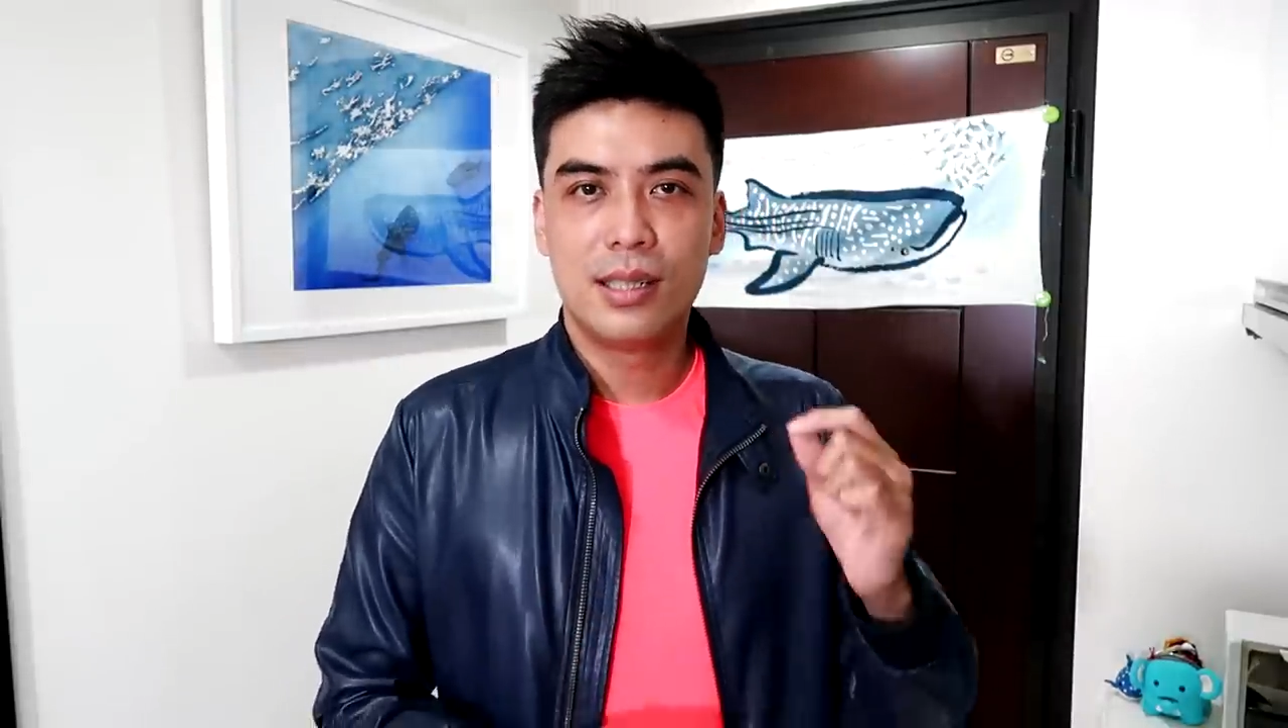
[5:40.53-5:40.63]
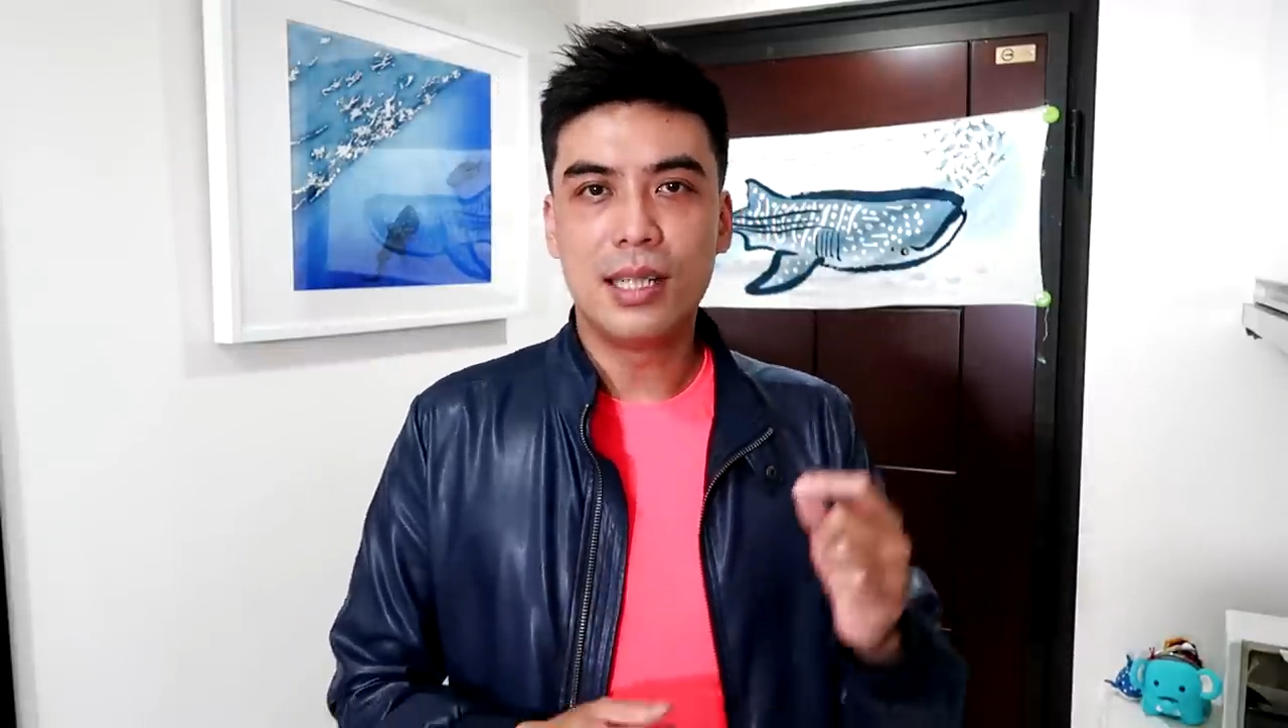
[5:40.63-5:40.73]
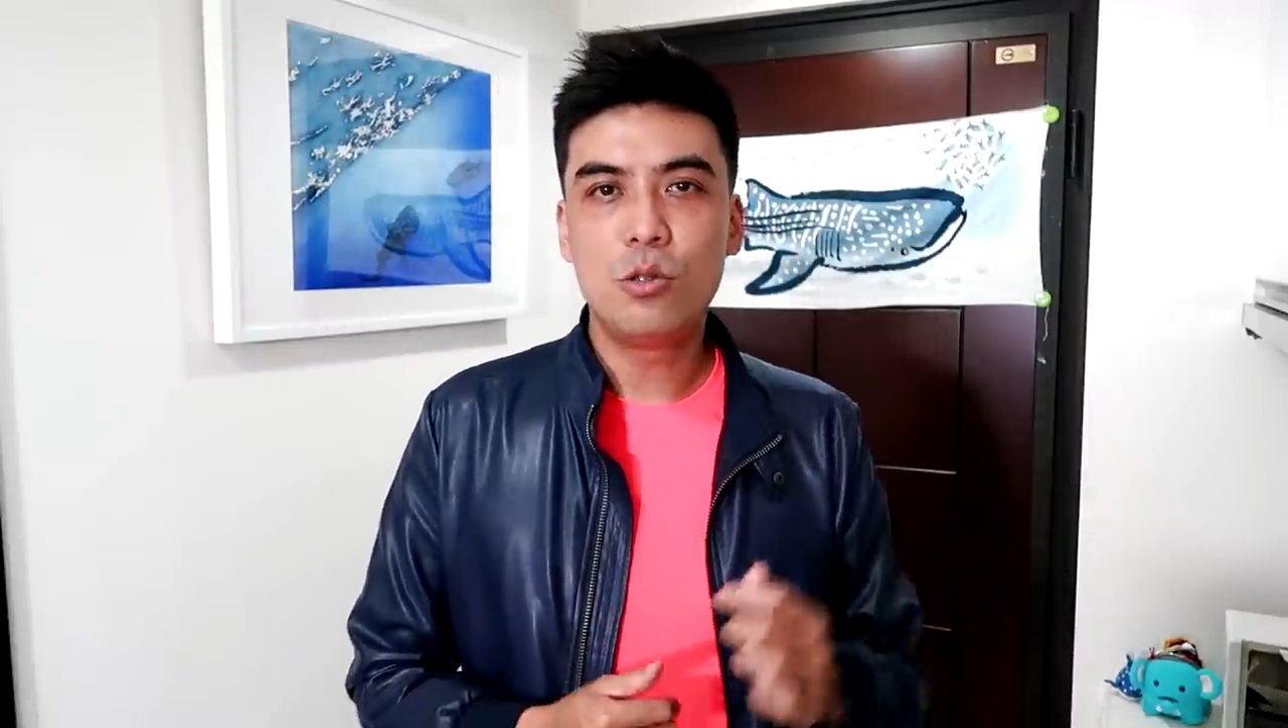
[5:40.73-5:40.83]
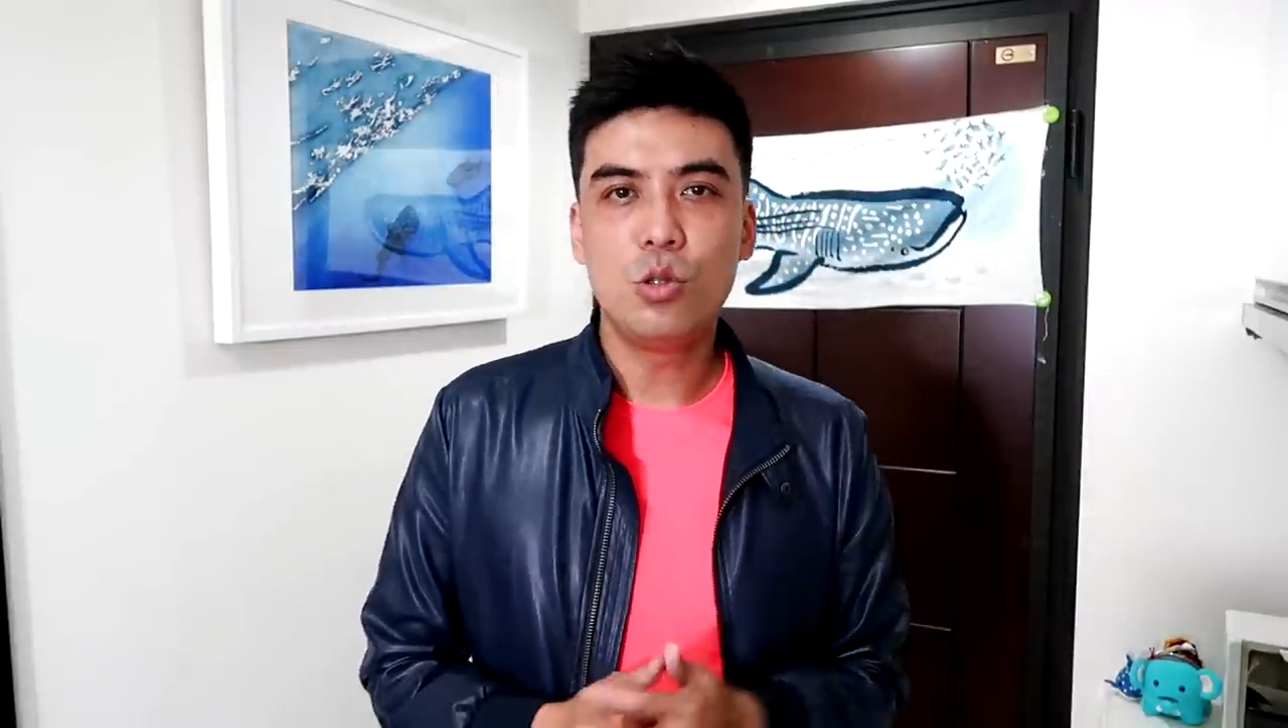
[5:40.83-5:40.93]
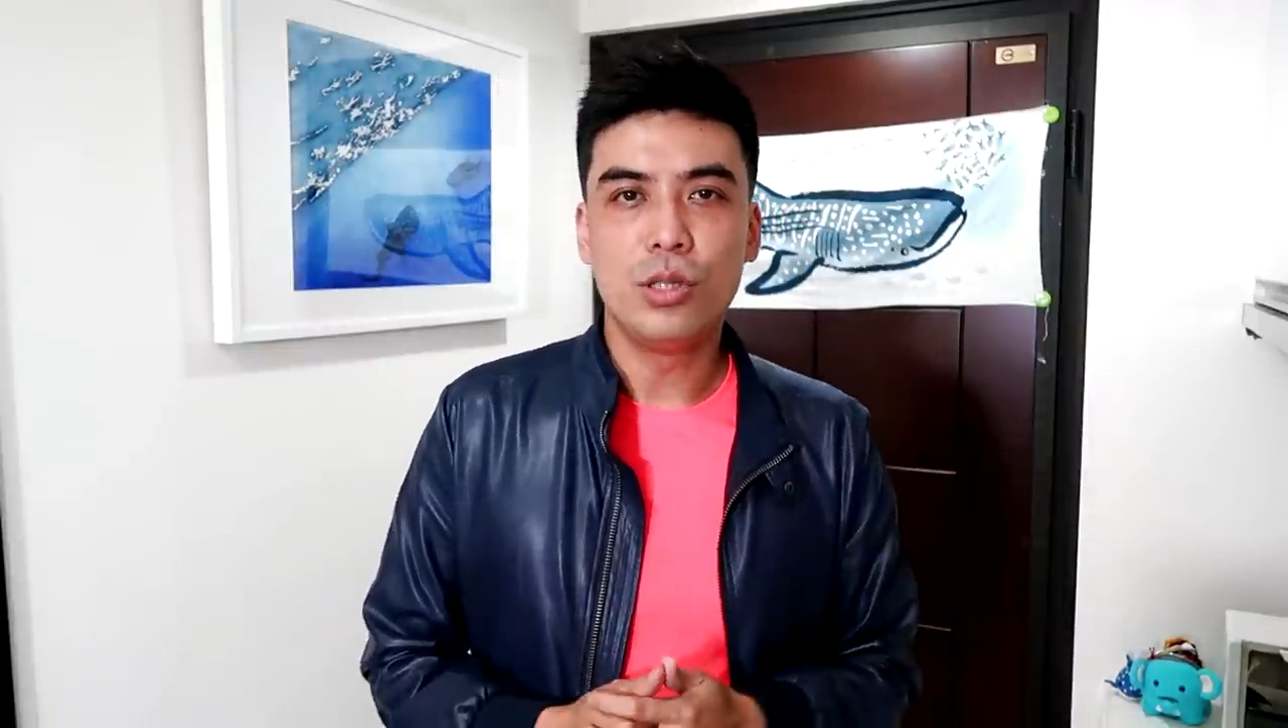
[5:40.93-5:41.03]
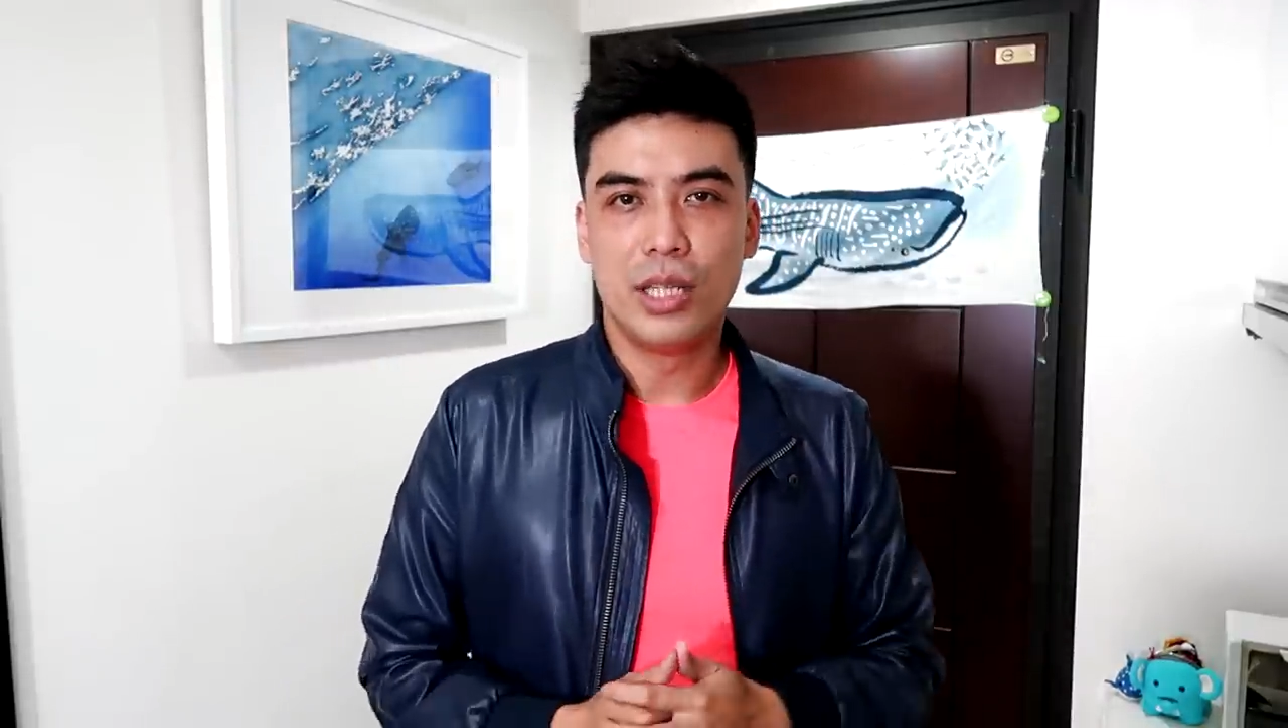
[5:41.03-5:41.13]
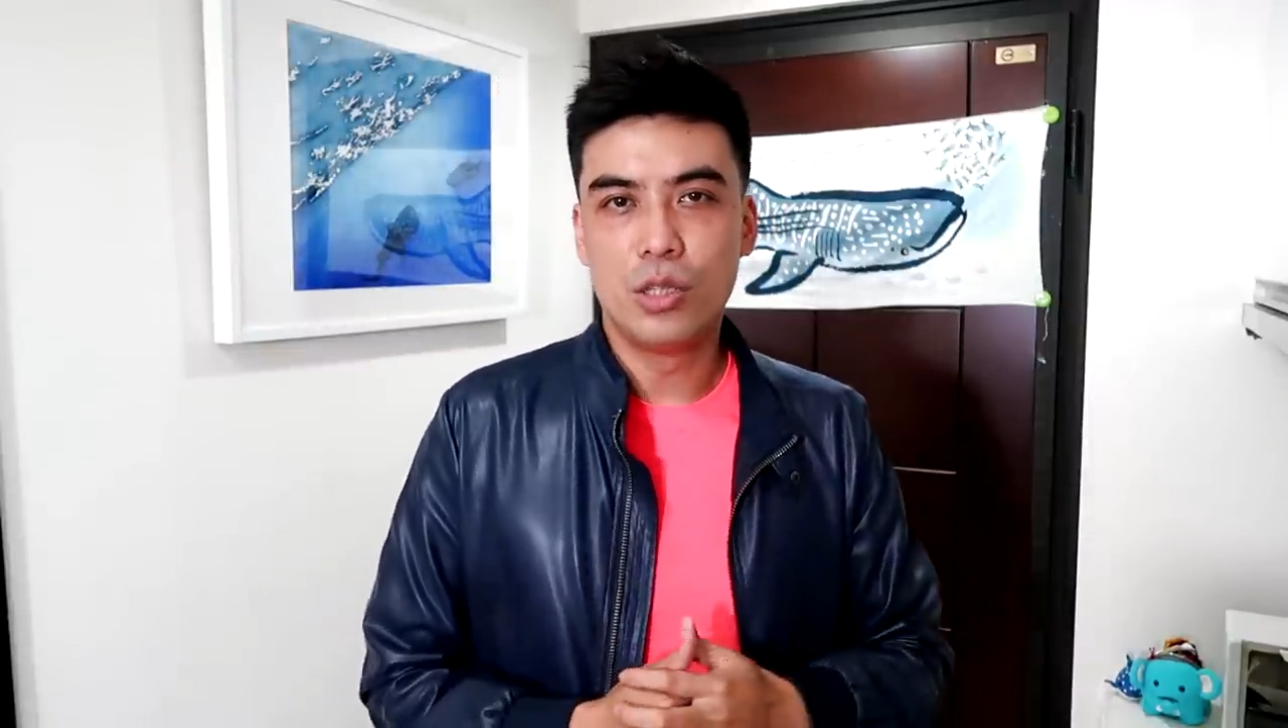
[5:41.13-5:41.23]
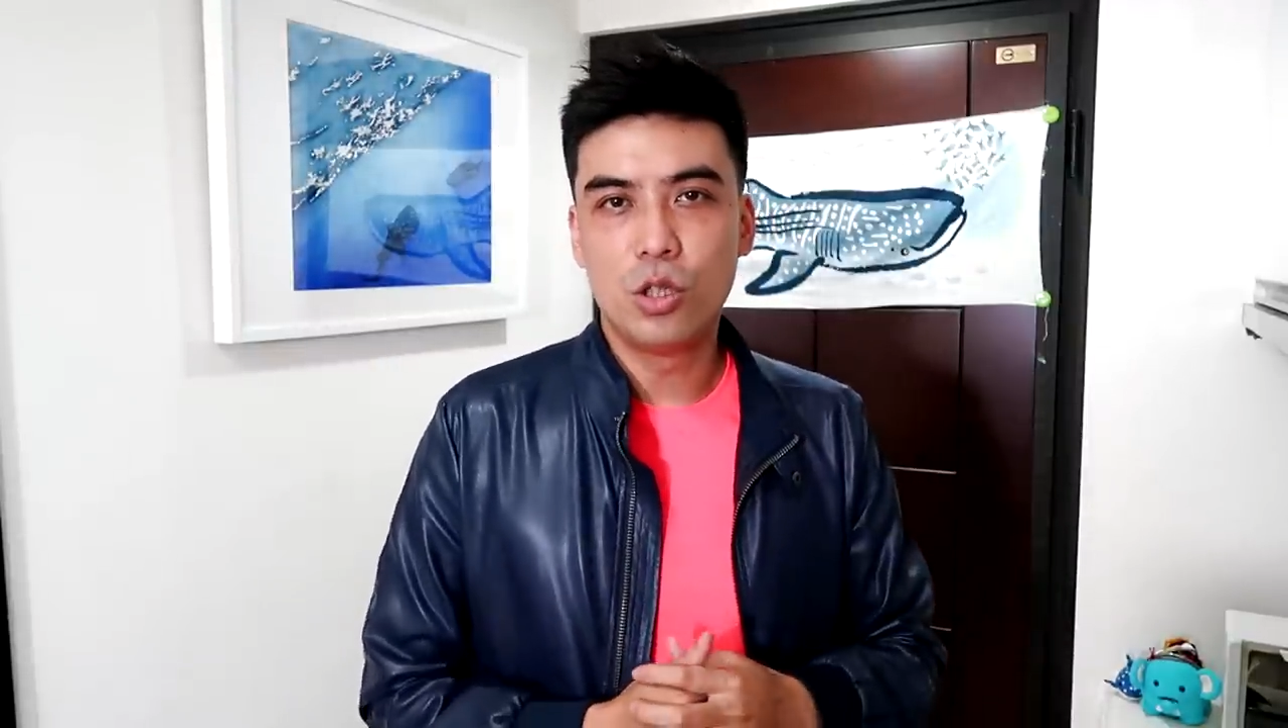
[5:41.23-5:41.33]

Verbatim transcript: 根据研